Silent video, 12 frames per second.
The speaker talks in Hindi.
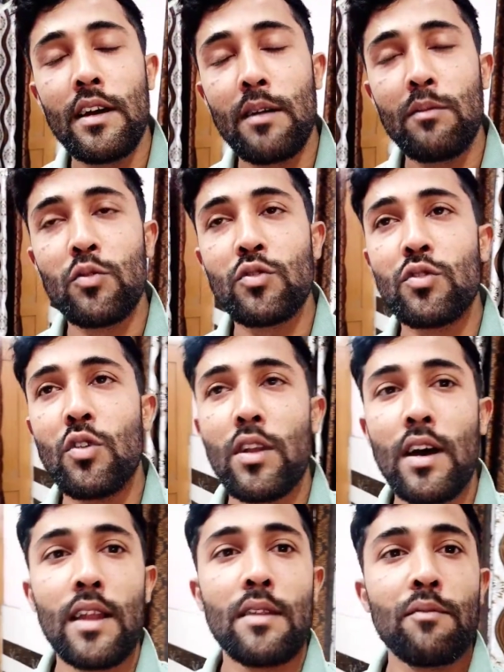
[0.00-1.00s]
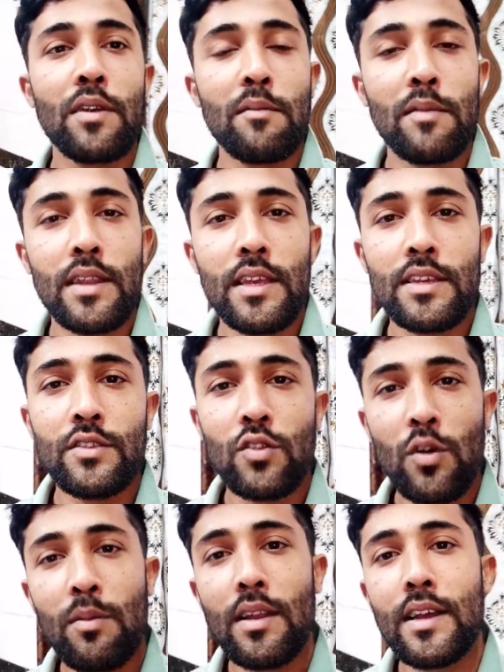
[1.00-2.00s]
अब उस दौरान फिर मेरी
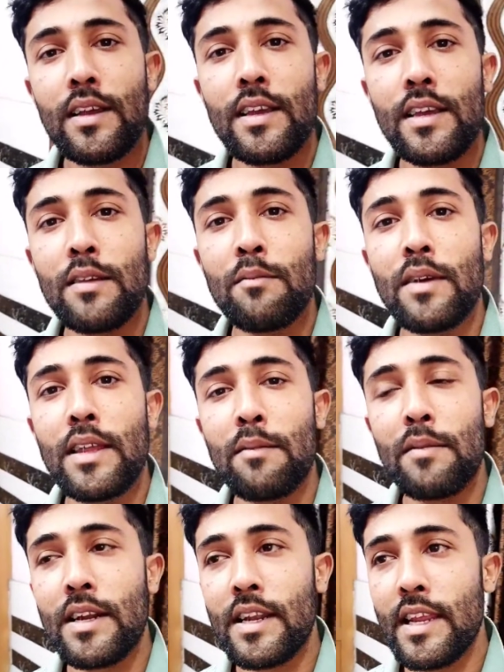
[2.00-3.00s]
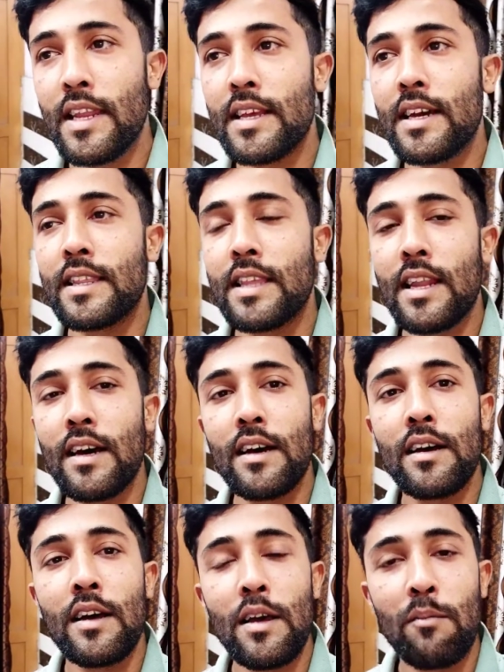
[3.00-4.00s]
जॉब लग गई मेरी मैं ट्रेनिंग करता
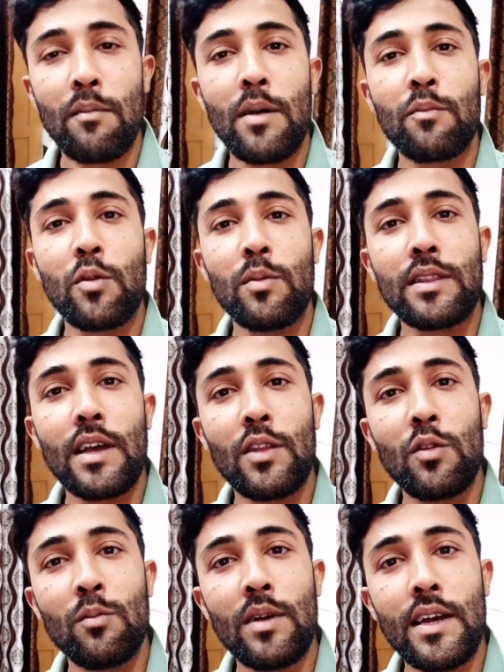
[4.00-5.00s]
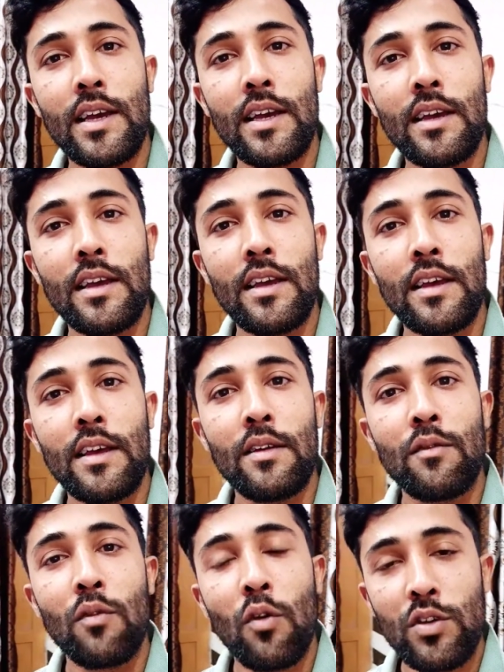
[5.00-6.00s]
रहा मैं आपको बता दूं मैं
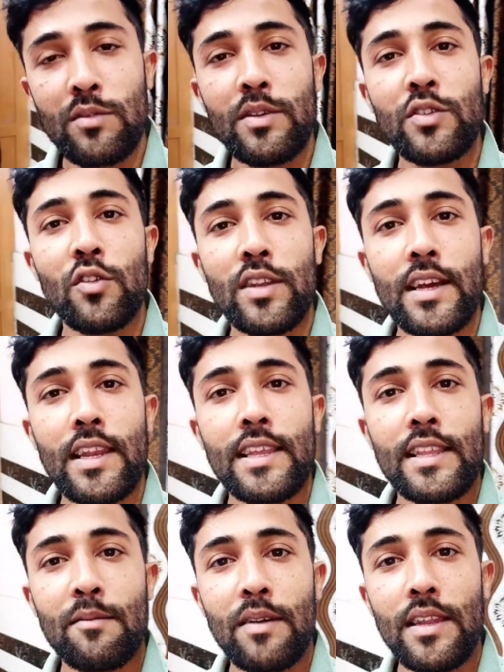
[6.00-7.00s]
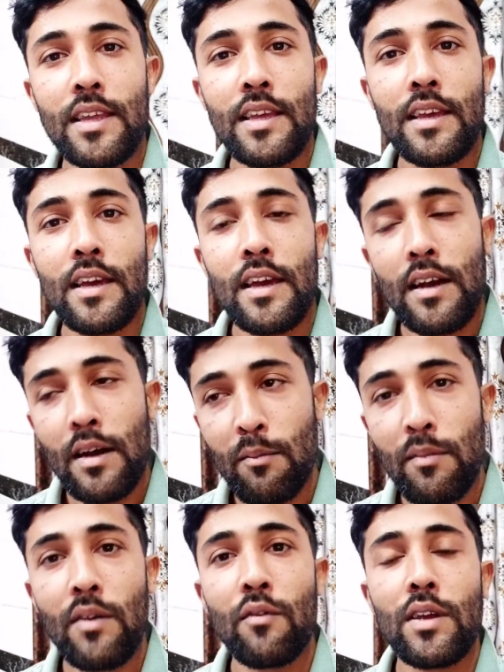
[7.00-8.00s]
फ़ौज में ज्वाइन कर ली थी मैंने अब
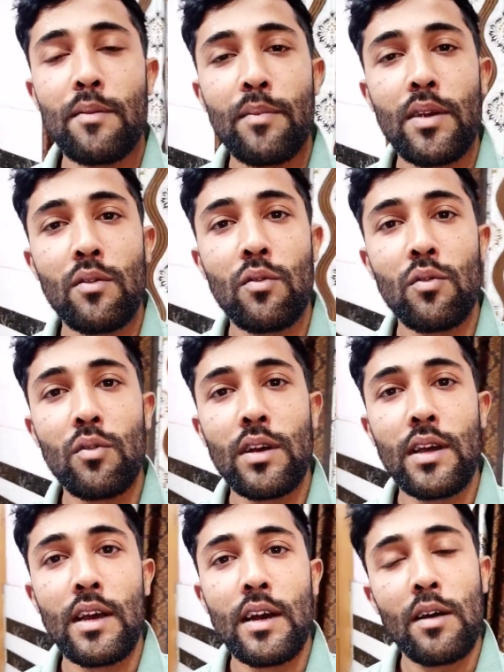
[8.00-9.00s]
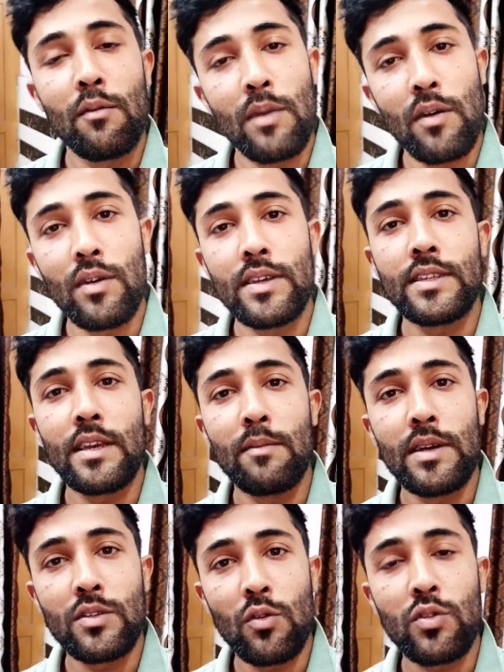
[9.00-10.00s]
मैं वहीं पे हूँ अब मैं वहीं से
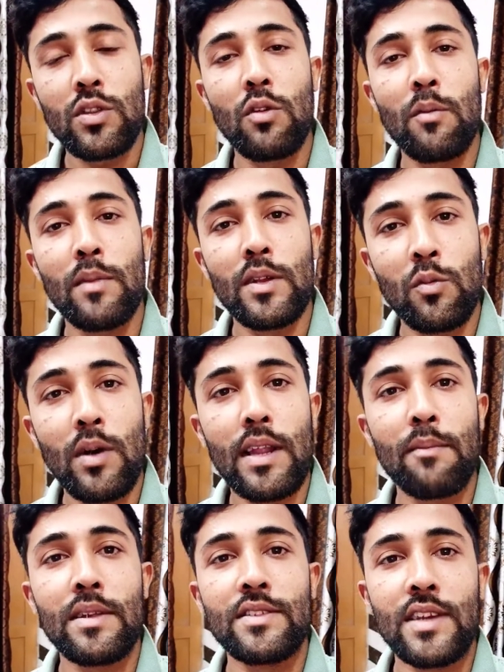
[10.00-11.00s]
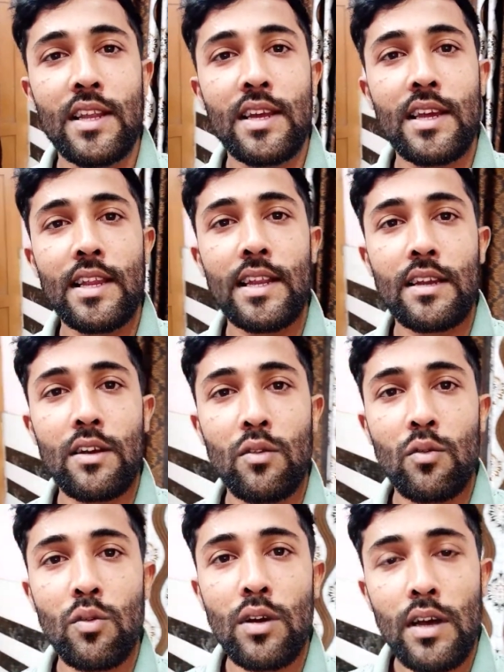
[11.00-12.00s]
मैं सोचता हूँ अब मैं दोबारा अपना चैनल क्रिएट
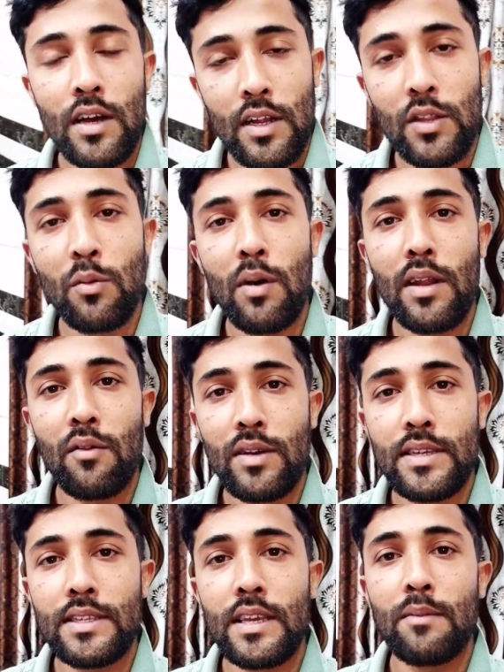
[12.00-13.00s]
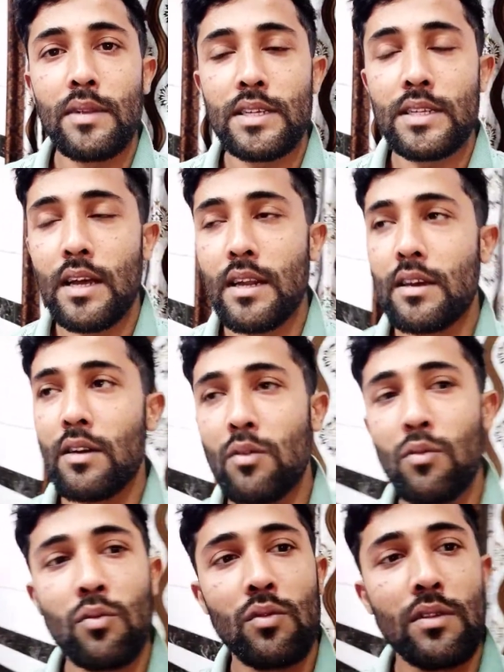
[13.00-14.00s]
करूँ और दोबारा वहीं से अपना स्टार्ट करूँ